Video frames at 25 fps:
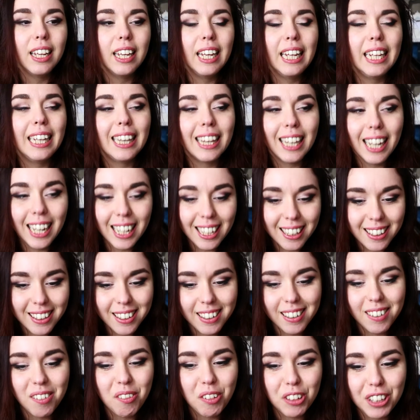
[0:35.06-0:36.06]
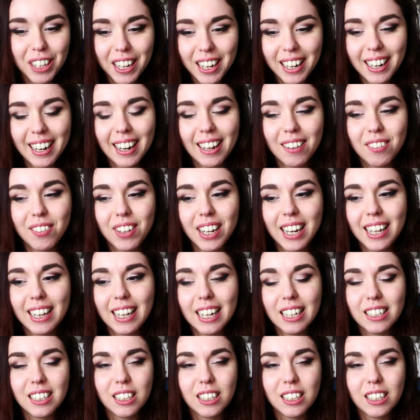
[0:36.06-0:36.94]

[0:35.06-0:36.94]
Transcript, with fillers: In tanti, devo dire la verità,